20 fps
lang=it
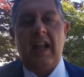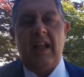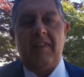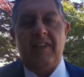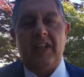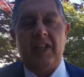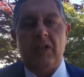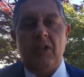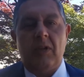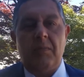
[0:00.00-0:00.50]
la
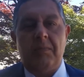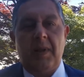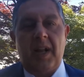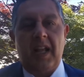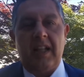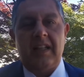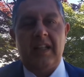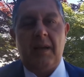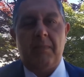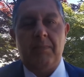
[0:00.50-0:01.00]
vedo in
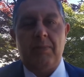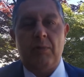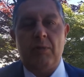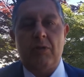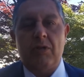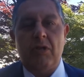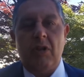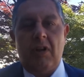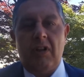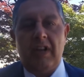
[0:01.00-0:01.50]
preda a
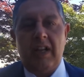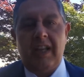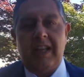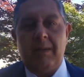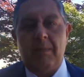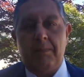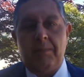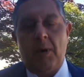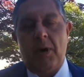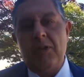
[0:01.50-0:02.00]
pulsioni
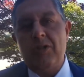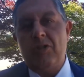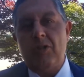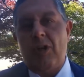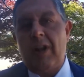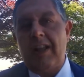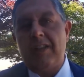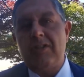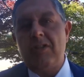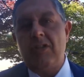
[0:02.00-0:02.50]
un po'
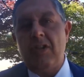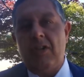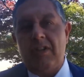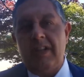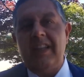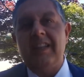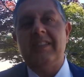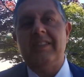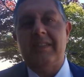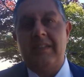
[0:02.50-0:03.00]

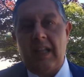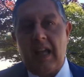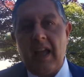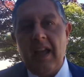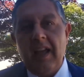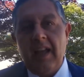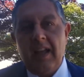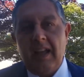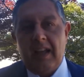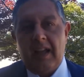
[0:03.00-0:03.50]
isolazioniste
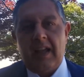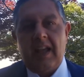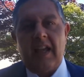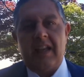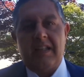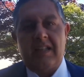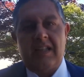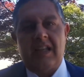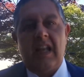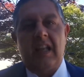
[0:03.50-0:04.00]

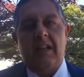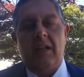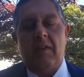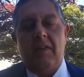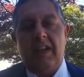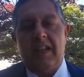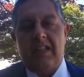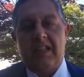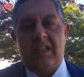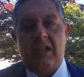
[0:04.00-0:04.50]
che se
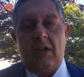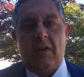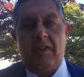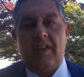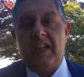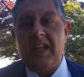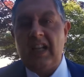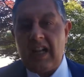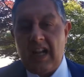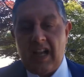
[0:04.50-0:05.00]
dovessero
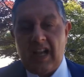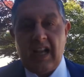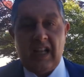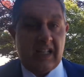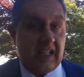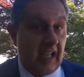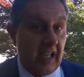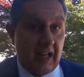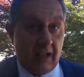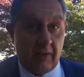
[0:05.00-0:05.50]
venire venire a
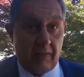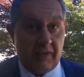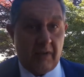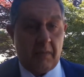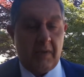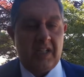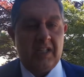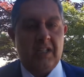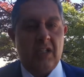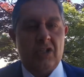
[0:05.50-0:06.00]
cadere
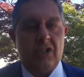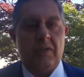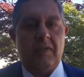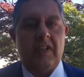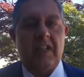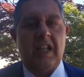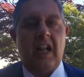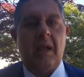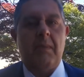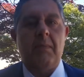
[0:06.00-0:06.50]
ovviamente ci
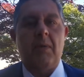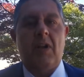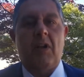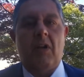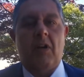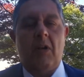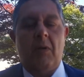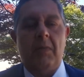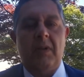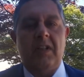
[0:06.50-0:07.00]

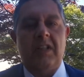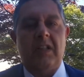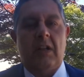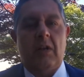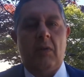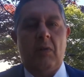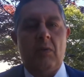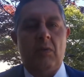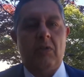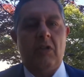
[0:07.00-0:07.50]
vedrebbero come
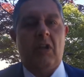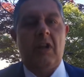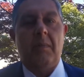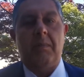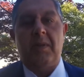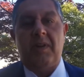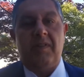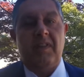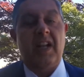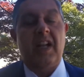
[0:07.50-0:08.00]
interlocutore
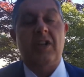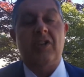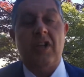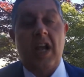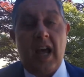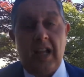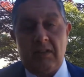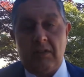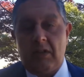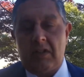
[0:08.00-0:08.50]

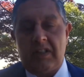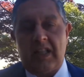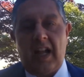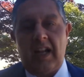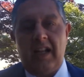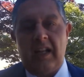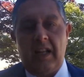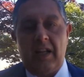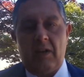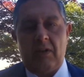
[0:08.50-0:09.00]
privilegiato e
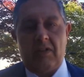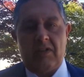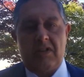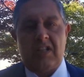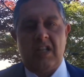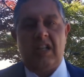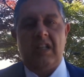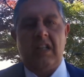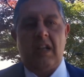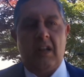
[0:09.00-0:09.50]
tali li
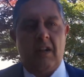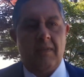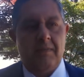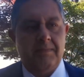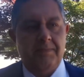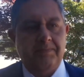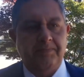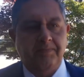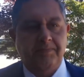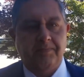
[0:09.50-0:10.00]

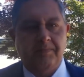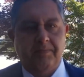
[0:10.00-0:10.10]
considerano.